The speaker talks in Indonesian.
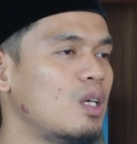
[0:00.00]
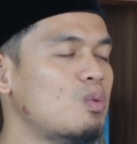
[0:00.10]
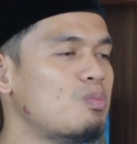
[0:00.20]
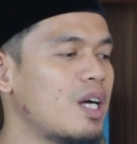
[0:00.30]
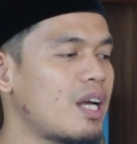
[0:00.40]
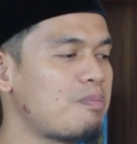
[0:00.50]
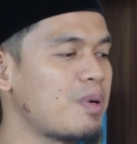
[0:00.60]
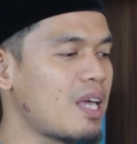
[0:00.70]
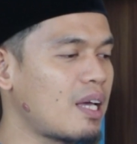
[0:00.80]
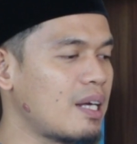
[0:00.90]
ilmu
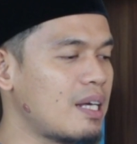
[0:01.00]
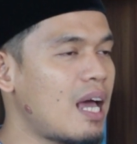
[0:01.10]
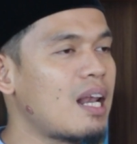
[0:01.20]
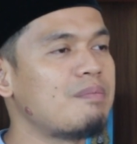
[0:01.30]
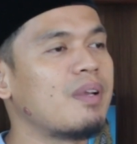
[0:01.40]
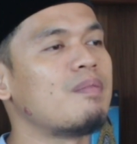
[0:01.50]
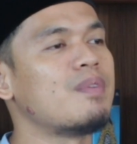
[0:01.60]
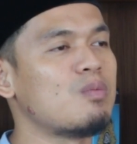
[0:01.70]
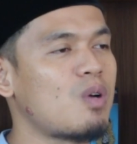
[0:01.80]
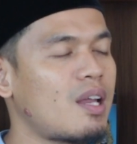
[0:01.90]
mengenai penyakit dalam
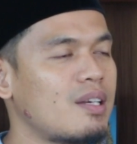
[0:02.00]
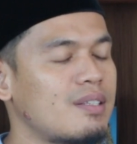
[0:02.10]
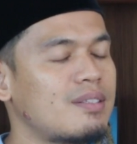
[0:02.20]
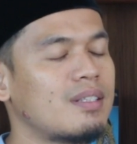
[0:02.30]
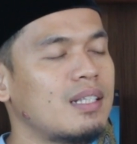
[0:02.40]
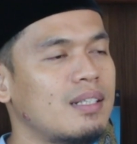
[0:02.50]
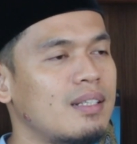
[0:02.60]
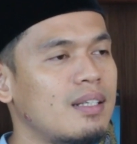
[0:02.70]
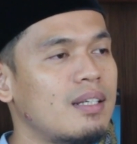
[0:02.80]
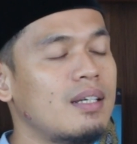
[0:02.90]
dalam ilmu hadis.
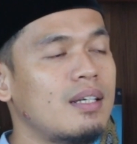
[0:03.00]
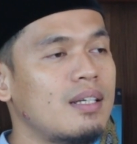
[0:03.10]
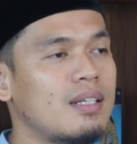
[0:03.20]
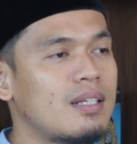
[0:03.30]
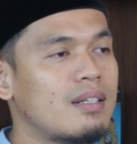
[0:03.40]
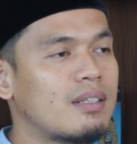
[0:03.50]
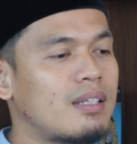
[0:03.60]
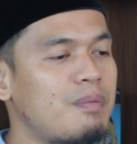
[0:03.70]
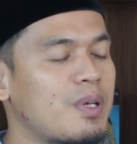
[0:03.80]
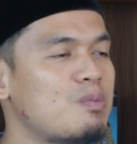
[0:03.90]

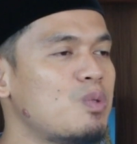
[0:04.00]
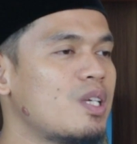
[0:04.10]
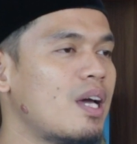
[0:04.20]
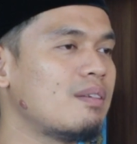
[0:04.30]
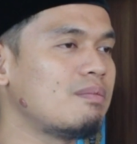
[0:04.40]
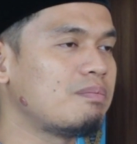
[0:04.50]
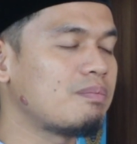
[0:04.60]
Tapi kemudian